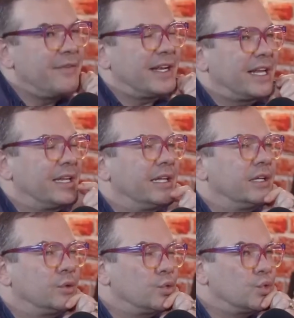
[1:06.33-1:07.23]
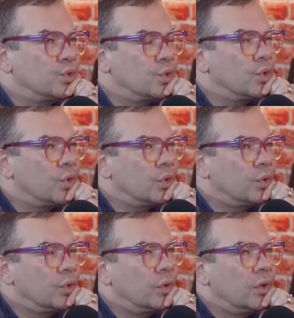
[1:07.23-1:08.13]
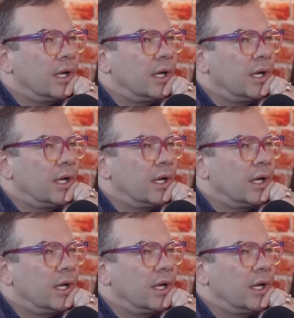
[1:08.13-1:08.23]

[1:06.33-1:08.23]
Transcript: verdadeira num jogo